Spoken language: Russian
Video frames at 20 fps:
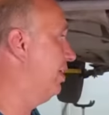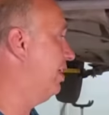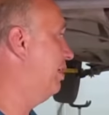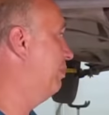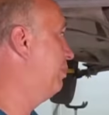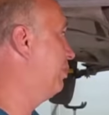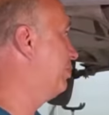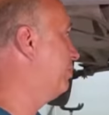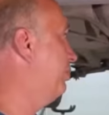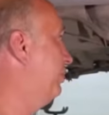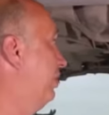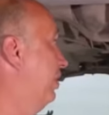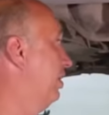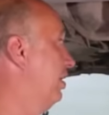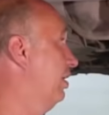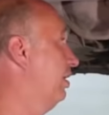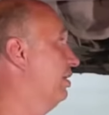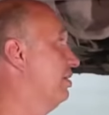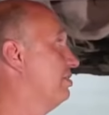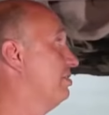как и
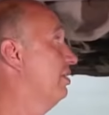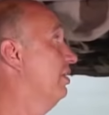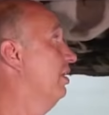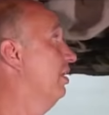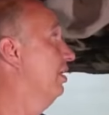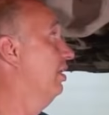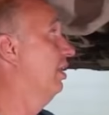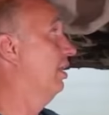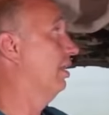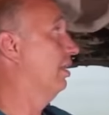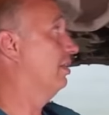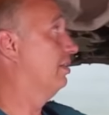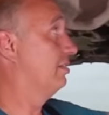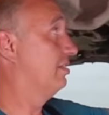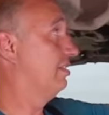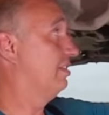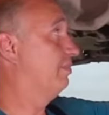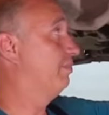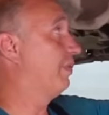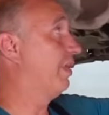предполагалось, а,
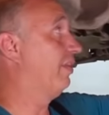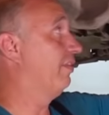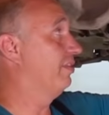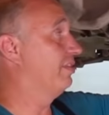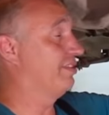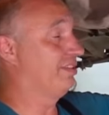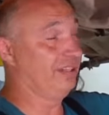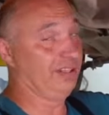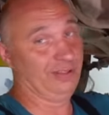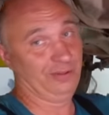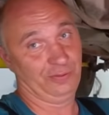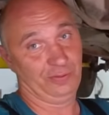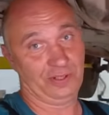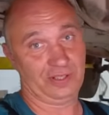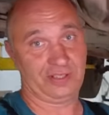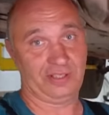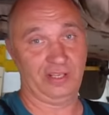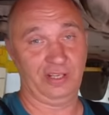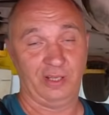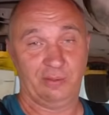с правой стороны у нас
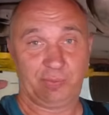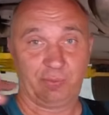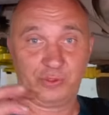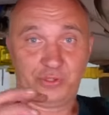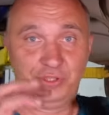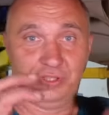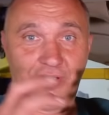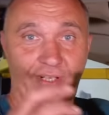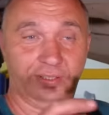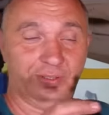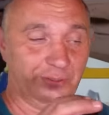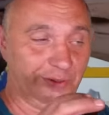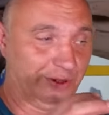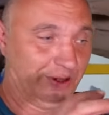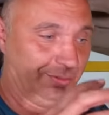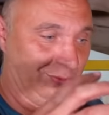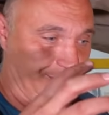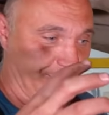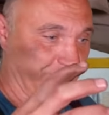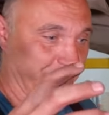стояла пружина,
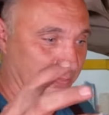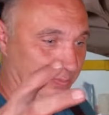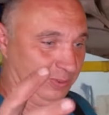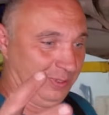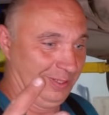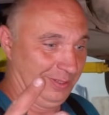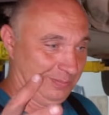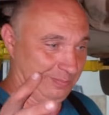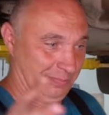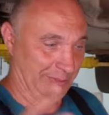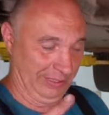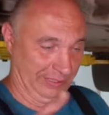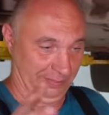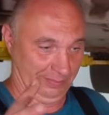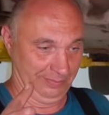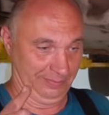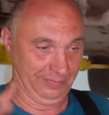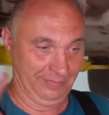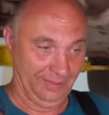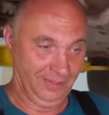которая, ну, была, блин,
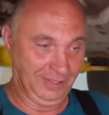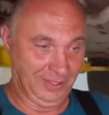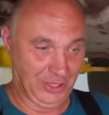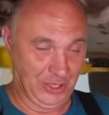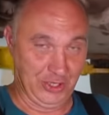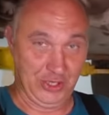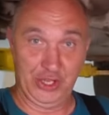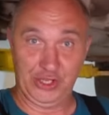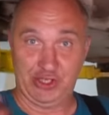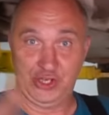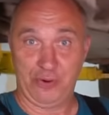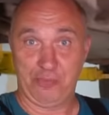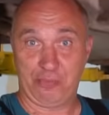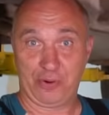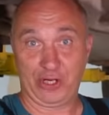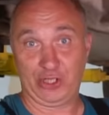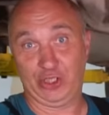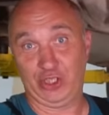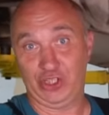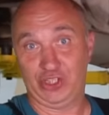ничем
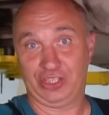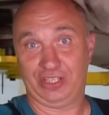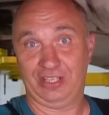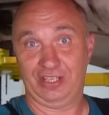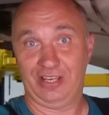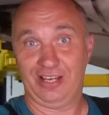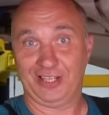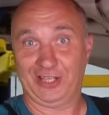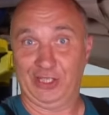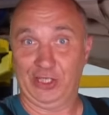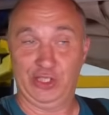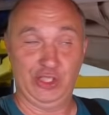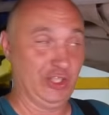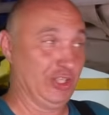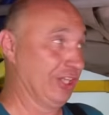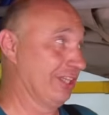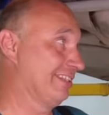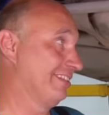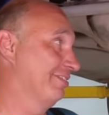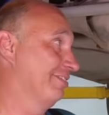практически не
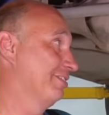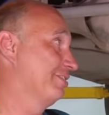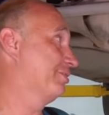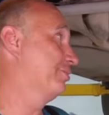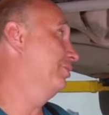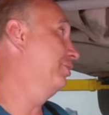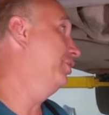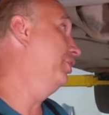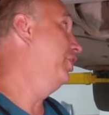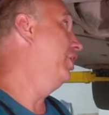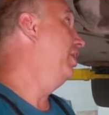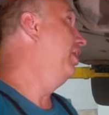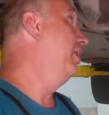отличить от заводской.